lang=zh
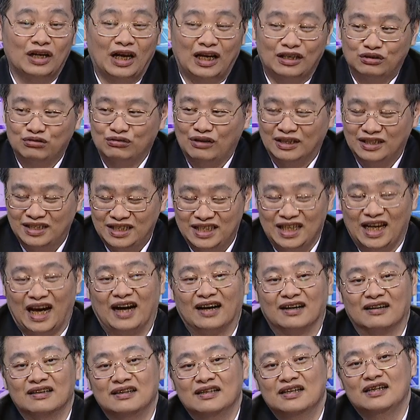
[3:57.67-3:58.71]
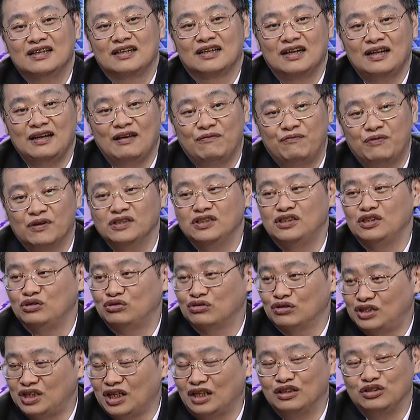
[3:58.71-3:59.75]
拿出来讲，跟你分析
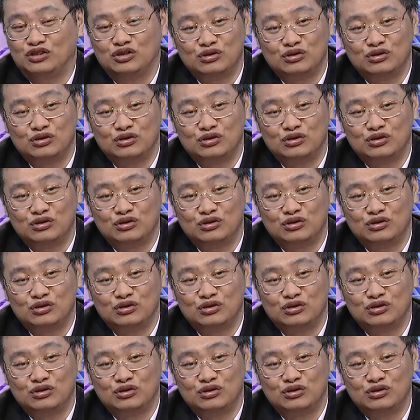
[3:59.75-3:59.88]
说叫你